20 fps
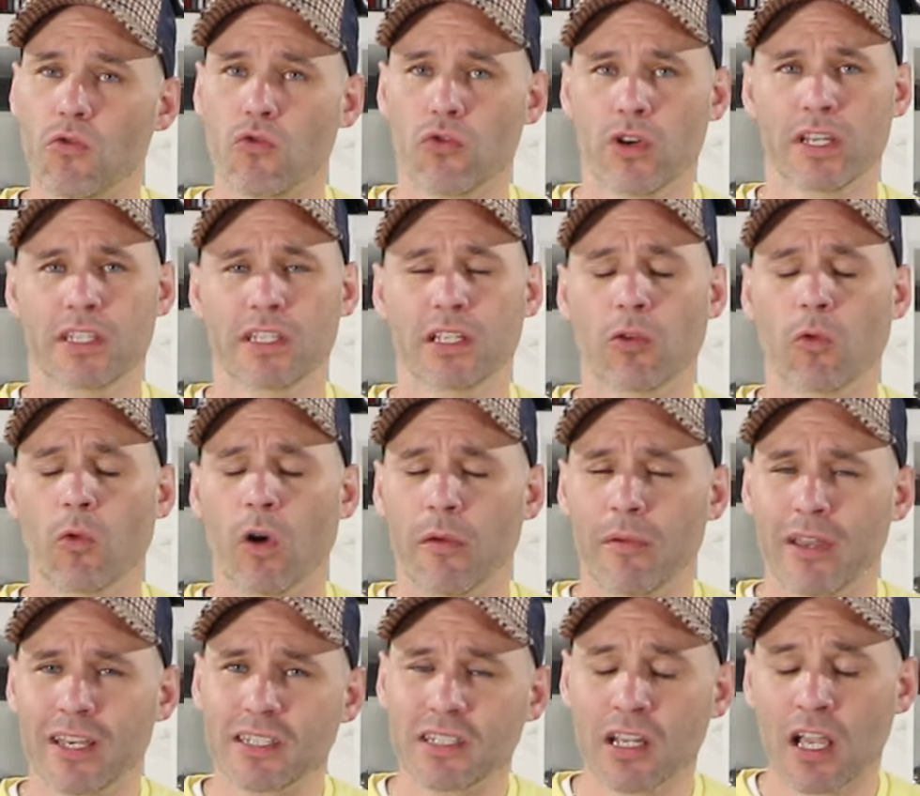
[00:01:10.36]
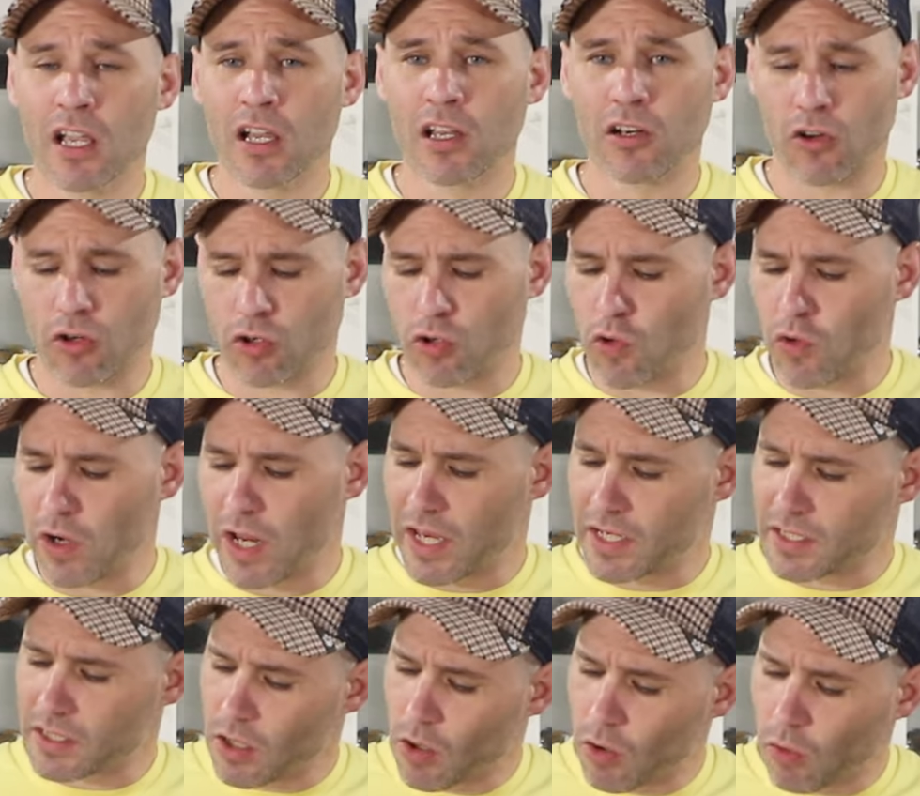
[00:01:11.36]
lunes y jueves. Los
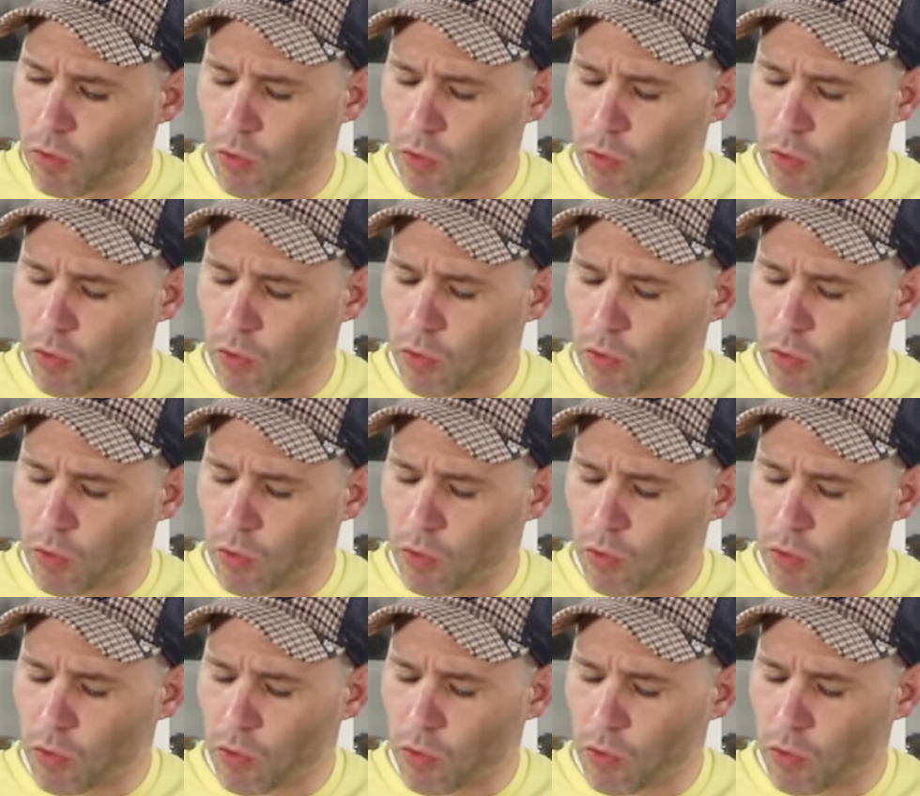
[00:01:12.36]
lunes